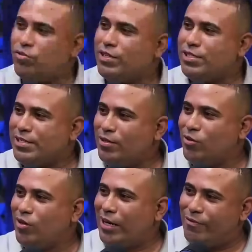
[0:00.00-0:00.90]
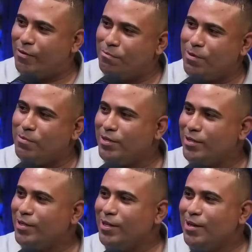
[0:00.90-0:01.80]
os versículos, eu gravo a Bíblia,
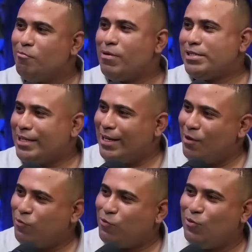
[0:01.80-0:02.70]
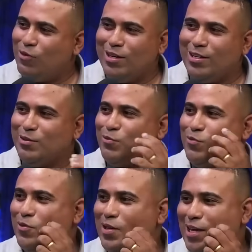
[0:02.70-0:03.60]
mas
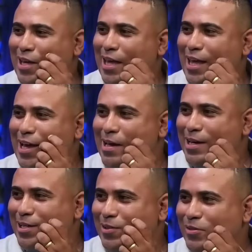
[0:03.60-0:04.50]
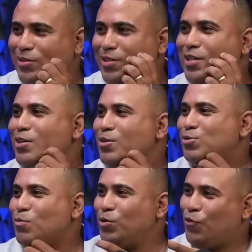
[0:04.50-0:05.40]
telefone, é, é, é ano. Eu
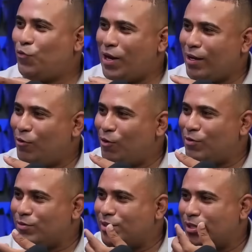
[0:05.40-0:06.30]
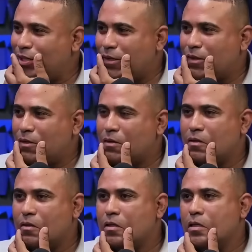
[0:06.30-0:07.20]
sou não, muito fraco. Igual tu foi preso quantas
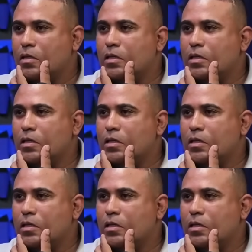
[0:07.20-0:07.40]
vezes?